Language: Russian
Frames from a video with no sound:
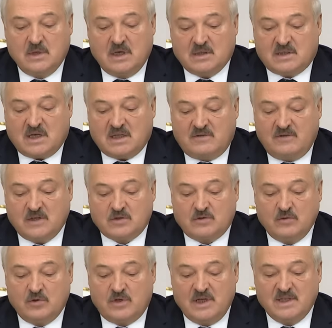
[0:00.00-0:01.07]

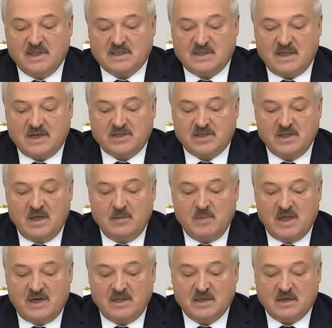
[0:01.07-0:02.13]
соответствуют ли назначенные
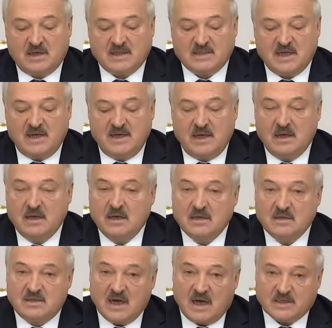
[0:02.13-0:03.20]
меры наказания
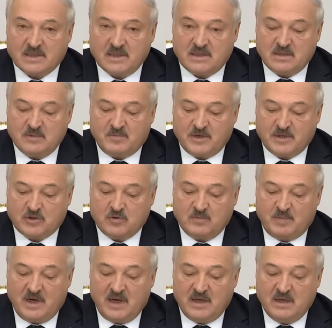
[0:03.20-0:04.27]
тяжести
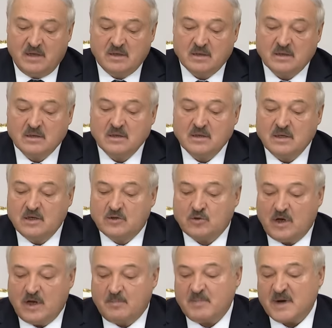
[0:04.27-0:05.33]
преступлений и
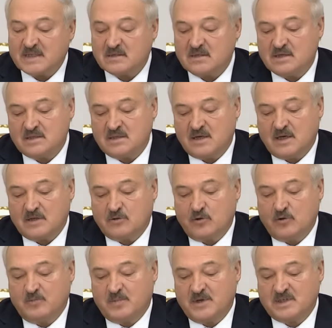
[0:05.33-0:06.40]
той опасности,
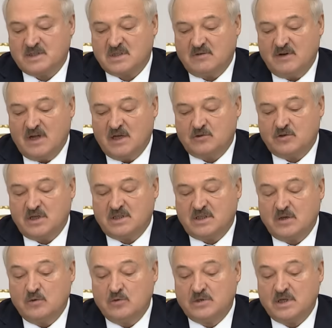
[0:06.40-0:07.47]
которую представляют эти
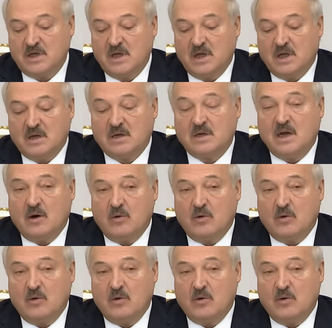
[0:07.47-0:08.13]
люди для